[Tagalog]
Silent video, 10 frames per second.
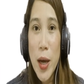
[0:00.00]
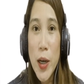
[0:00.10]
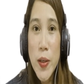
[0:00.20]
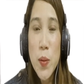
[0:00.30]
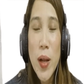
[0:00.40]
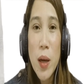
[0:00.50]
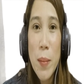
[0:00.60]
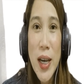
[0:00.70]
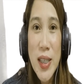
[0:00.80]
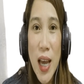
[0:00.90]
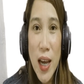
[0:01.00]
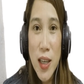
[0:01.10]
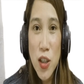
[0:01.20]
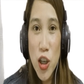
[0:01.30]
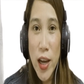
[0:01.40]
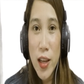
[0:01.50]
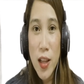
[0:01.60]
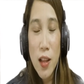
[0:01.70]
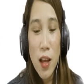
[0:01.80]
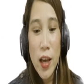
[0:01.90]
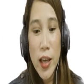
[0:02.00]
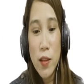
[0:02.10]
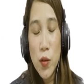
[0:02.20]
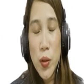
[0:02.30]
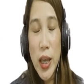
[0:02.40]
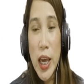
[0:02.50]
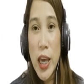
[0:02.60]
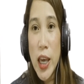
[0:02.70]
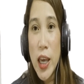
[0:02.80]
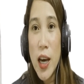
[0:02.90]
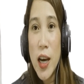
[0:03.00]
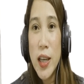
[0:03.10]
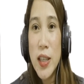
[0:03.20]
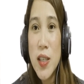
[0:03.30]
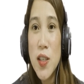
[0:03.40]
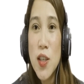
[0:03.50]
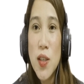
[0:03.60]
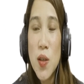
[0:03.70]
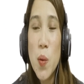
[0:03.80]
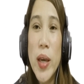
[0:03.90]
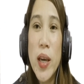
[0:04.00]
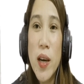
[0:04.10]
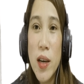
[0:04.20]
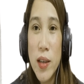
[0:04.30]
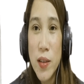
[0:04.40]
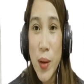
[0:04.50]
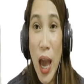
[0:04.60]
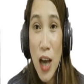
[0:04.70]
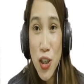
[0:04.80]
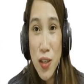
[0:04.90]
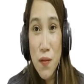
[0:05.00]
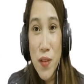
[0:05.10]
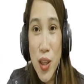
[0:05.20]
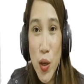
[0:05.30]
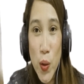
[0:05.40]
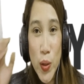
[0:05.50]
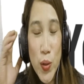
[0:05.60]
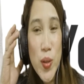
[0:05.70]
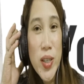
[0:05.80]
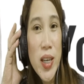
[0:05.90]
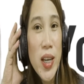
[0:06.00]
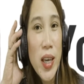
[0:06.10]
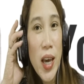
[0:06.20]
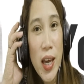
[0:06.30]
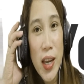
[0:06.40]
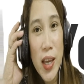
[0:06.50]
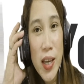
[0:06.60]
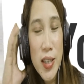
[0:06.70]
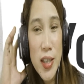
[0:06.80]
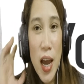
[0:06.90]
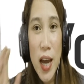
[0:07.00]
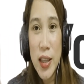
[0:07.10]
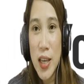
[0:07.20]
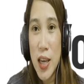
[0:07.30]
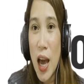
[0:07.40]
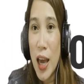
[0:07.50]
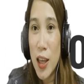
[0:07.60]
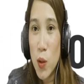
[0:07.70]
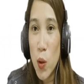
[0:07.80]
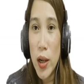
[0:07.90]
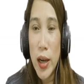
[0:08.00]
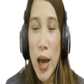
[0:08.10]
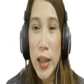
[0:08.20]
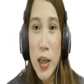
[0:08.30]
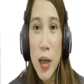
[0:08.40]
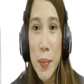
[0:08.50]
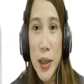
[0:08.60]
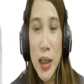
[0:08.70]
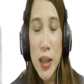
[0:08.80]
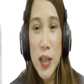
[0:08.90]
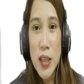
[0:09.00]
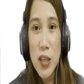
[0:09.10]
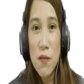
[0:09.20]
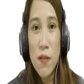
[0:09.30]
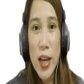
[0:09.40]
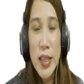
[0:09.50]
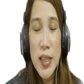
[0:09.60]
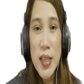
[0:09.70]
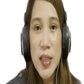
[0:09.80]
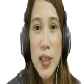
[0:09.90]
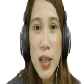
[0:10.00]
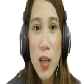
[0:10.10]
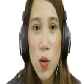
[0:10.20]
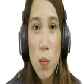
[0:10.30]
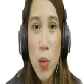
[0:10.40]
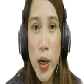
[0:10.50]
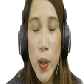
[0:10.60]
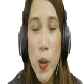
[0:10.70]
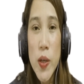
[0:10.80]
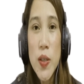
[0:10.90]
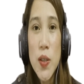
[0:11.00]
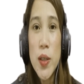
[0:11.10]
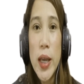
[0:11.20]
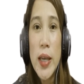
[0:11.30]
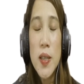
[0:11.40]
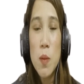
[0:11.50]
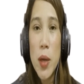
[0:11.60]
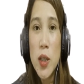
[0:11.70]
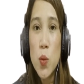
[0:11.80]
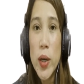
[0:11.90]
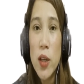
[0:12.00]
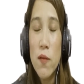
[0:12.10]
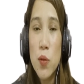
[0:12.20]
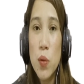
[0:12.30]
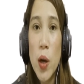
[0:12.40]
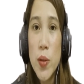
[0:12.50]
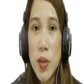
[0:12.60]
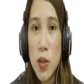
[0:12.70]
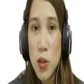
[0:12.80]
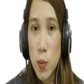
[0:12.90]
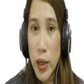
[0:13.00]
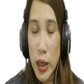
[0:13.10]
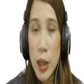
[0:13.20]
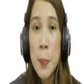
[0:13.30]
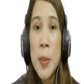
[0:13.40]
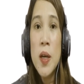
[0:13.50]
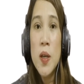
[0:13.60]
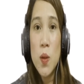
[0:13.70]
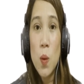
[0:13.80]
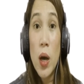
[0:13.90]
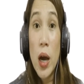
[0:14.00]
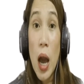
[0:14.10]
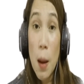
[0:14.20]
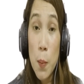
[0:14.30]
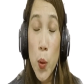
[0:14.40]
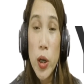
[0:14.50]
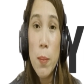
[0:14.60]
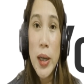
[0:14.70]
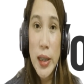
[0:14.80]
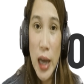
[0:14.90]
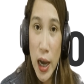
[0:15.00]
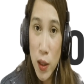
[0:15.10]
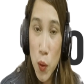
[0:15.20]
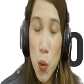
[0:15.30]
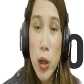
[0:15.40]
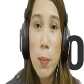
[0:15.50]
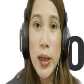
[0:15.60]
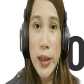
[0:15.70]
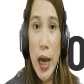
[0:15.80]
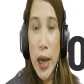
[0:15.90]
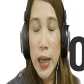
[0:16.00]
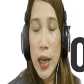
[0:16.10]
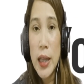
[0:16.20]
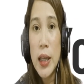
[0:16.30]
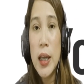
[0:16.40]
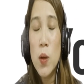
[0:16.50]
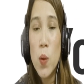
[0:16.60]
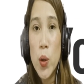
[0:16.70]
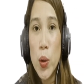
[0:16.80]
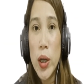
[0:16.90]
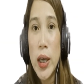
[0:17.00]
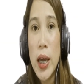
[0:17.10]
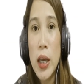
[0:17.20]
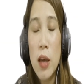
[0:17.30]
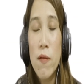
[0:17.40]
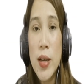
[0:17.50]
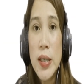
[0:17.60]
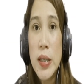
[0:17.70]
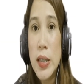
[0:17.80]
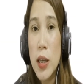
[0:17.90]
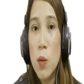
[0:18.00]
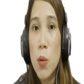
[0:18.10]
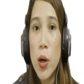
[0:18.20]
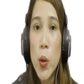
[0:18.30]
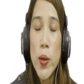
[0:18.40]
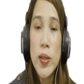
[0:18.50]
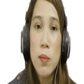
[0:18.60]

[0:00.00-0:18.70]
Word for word: Mars! Welcome back sa akin channel. And today, uh, this is just a quick uh, reaction video dun sa nangyari sa ating idol, ating kapatid na si Francis Leo Marcos. Today is May 20 of 2020. So kahapon, nabalitaan ko, nabalitaan natin kung ano nangyari kay Francis Leo Marcos.